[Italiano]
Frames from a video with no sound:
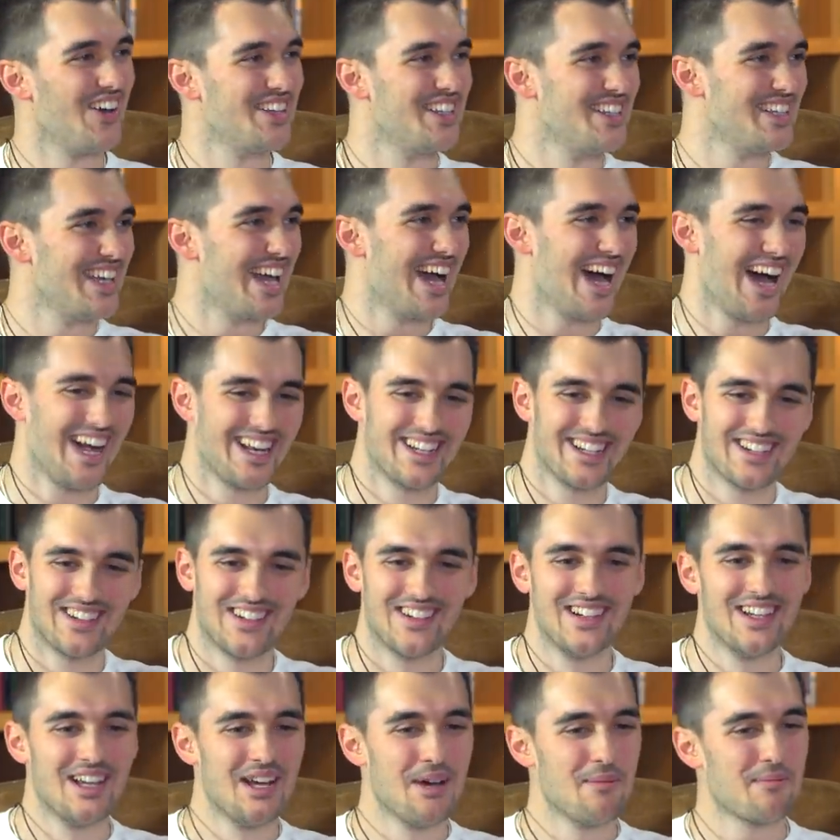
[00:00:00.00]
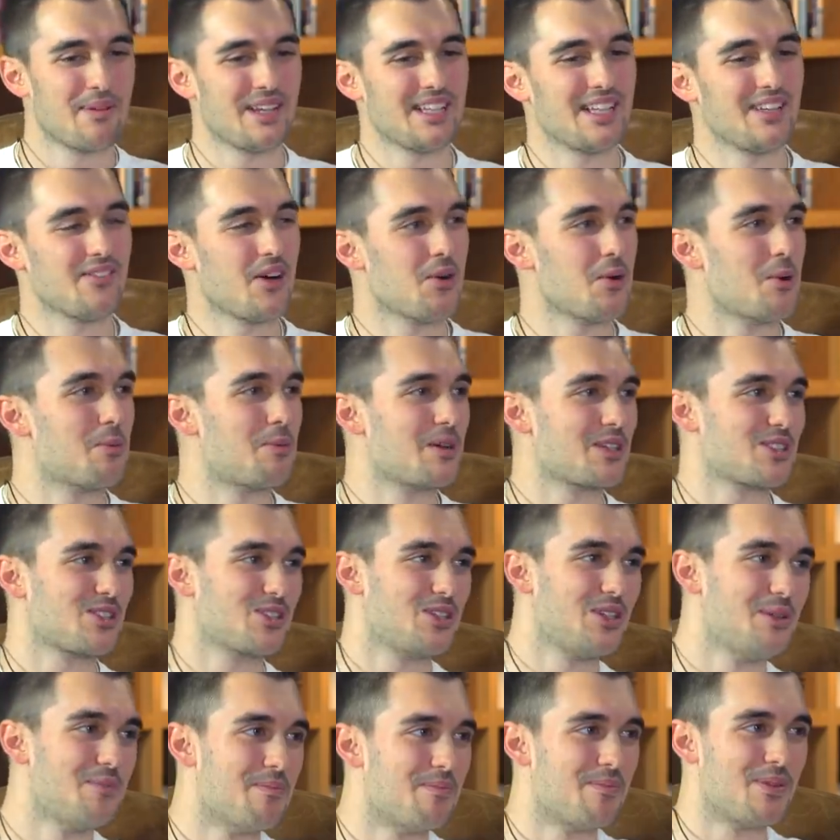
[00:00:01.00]
ogni anno prendevamo
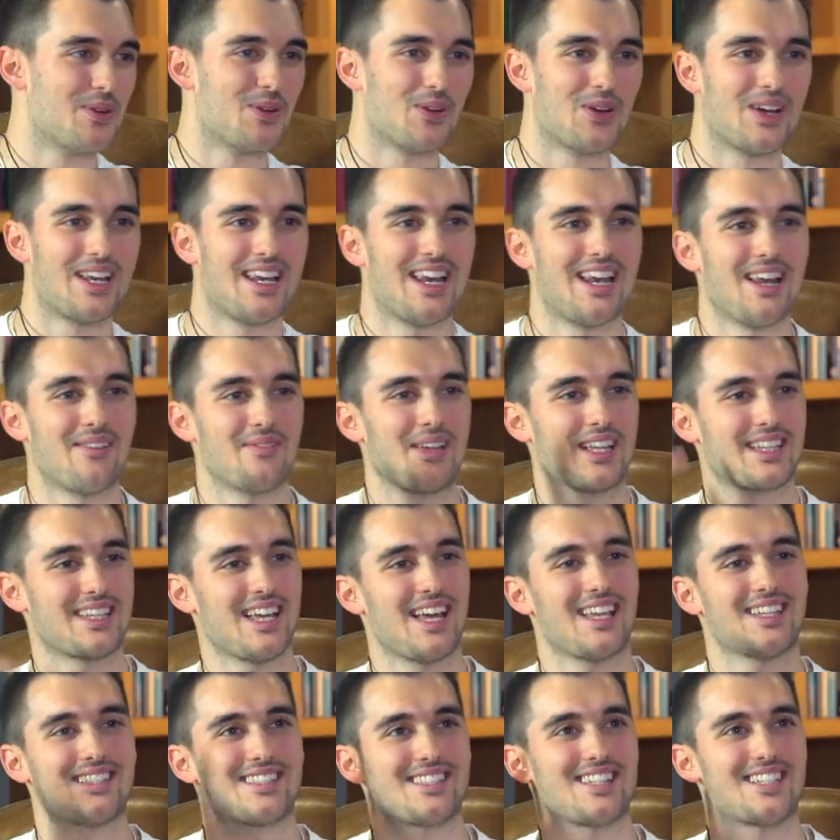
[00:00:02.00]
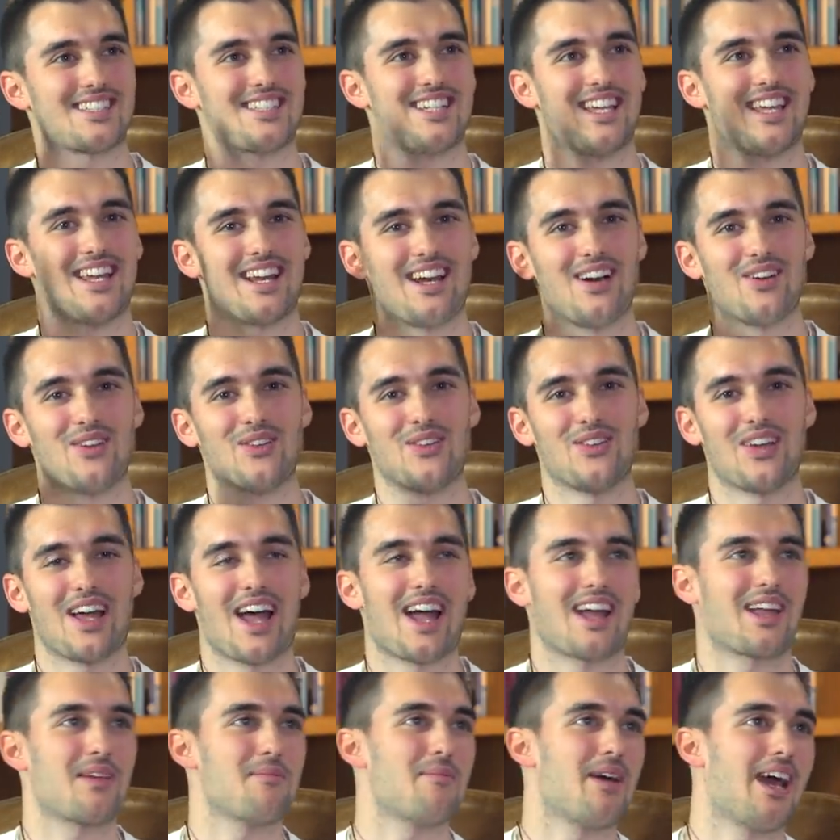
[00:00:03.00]
persone in più e nella mia testa c'era
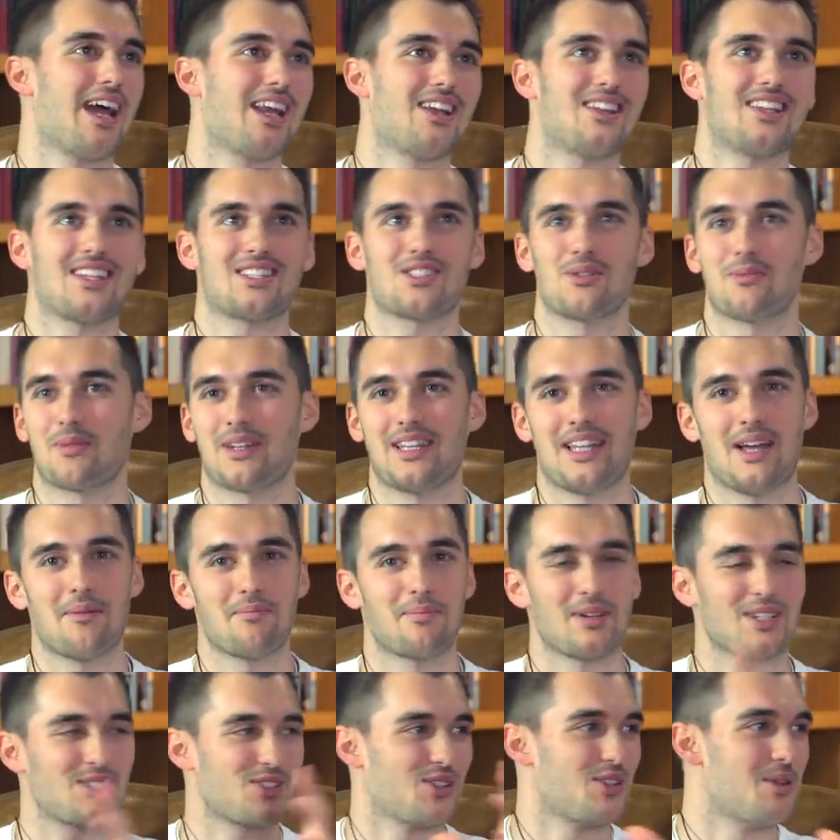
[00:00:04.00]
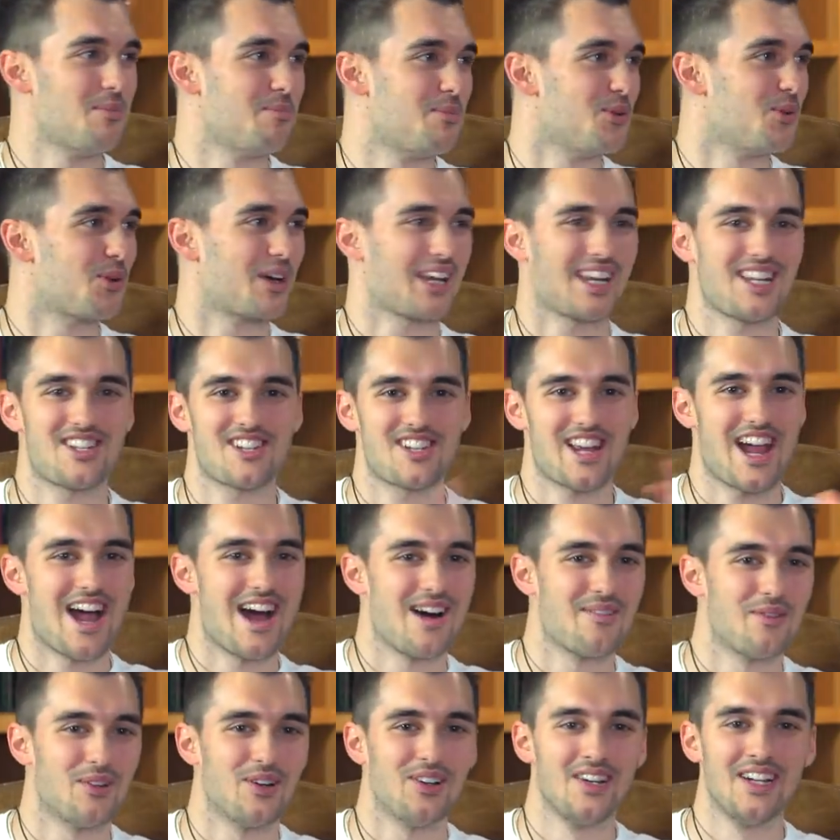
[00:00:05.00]
una, ah, che bella, adesso prendiamo persone in più,
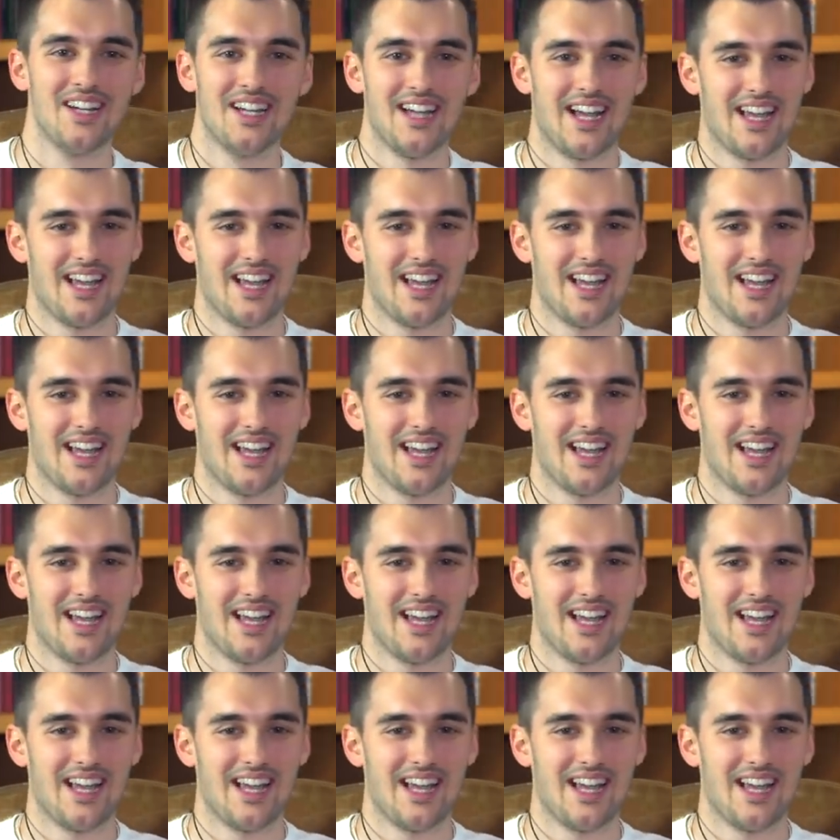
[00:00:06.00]
cresciamo,